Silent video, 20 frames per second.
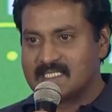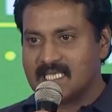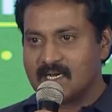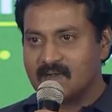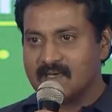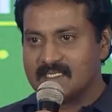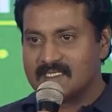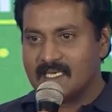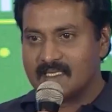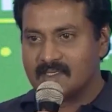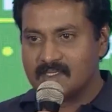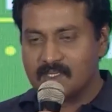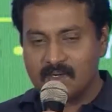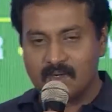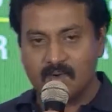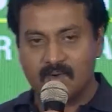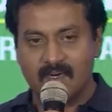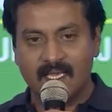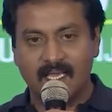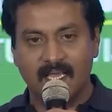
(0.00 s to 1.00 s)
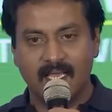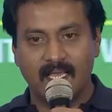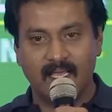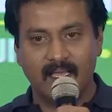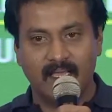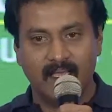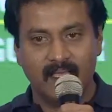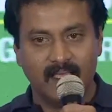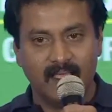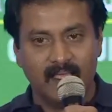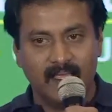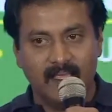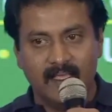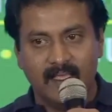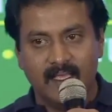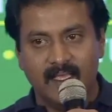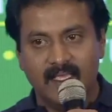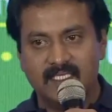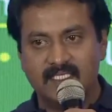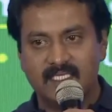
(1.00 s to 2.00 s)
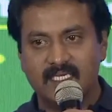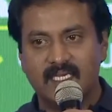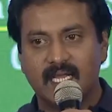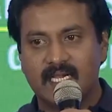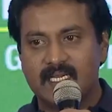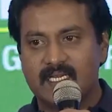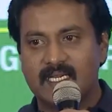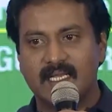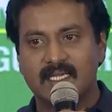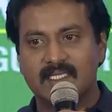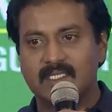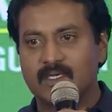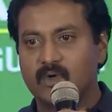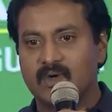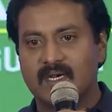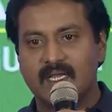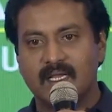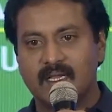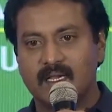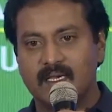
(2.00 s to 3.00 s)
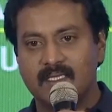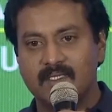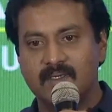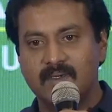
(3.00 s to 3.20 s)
తర్వాత అందరూ కూడా ఇది గట్టి కథ కూడా కాదు